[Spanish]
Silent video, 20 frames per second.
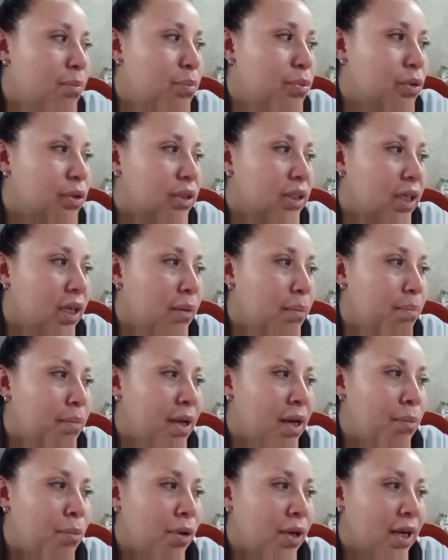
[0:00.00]
puse,
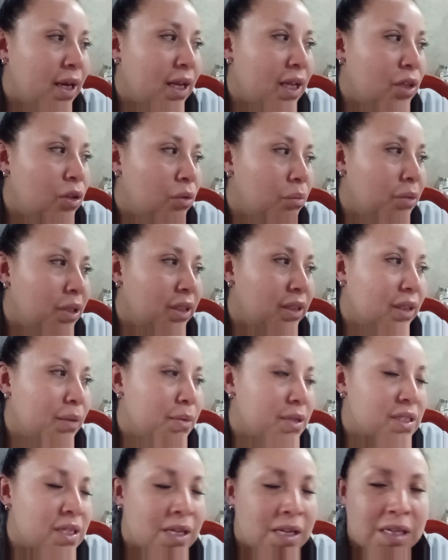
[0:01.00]
para moler el jitomate,
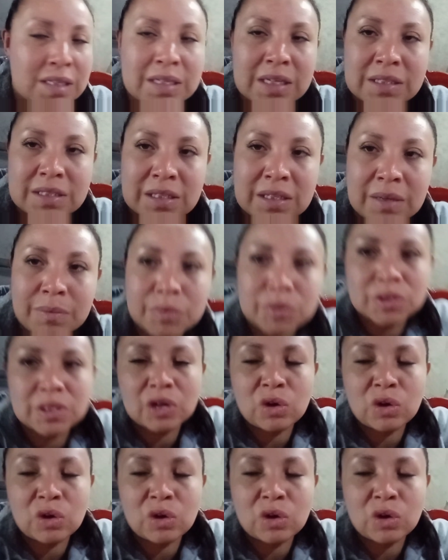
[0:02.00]
para hacer la salsita puse